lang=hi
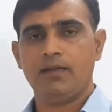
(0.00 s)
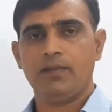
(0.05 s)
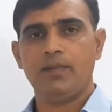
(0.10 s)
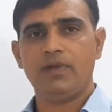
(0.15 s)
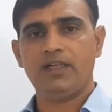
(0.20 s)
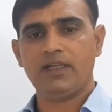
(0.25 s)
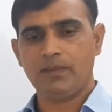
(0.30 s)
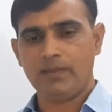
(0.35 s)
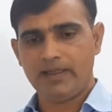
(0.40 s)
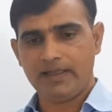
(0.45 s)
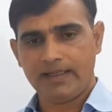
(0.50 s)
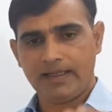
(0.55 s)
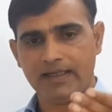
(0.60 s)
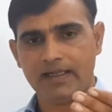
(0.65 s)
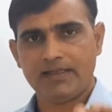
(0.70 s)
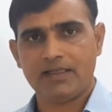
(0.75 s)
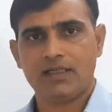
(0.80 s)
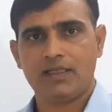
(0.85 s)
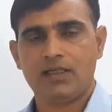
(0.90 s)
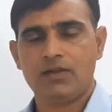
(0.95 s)
बल्कि मैं
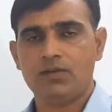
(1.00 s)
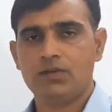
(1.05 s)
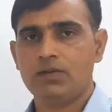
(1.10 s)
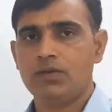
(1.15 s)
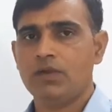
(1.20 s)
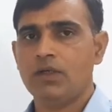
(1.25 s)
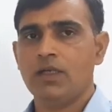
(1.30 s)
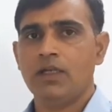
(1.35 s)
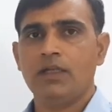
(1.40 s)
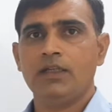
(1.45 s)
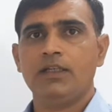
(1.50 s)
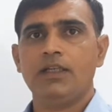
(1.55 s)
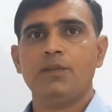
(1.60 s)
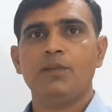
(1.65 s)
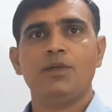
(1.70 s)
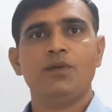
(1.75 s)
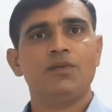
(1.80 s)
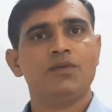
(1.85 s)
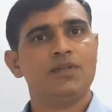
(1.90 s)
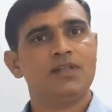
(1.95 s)
कहना चाहता हूँ कि
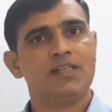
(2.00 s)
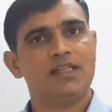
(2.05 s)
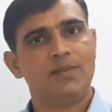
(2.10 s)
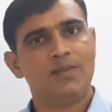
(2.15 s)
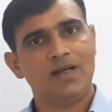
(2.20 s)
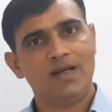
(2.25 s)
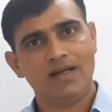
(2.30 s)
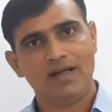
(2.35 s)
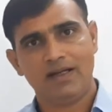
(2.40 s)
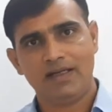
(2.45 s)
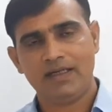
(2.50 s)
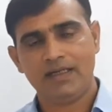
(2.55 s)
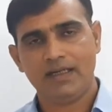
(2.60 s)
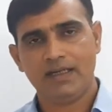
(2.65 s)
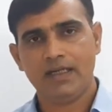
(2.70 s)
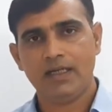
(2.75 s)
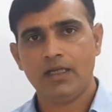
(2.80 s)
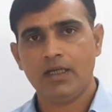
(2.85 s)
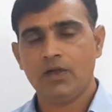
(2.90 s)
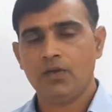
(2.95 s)
मनुष्य समान नहीं
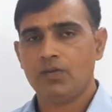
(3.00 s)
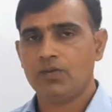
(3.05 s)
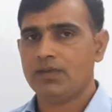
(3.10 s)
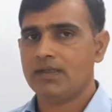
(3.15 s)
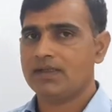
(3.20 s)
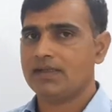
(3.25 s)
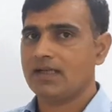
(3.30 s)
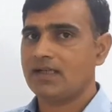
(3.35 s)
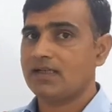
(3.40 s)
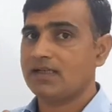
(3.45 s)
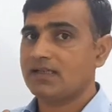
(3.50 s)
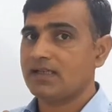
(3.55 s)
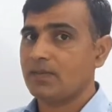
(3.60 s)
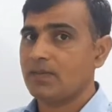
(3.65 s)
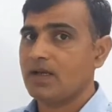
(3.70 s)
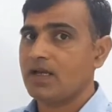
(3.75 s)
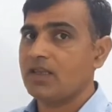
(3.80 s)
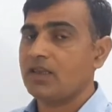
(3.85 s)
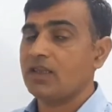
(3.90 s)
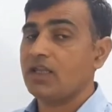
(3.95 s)
है उनके साथ
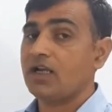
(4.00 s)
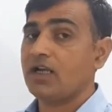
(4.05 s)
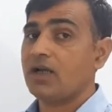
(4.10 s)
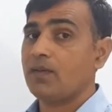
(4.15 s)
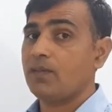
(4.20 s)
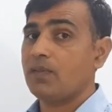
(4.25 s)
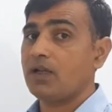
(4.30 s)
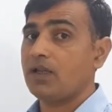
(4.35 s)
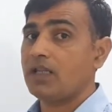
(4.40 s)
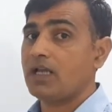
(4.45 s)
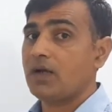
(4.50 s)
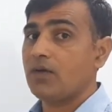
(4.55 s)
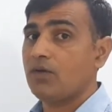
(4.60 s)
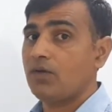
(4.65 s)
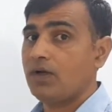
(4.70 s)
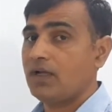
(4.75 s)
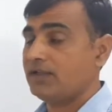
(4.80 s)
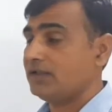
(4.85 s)
समानता का बर्ताव होना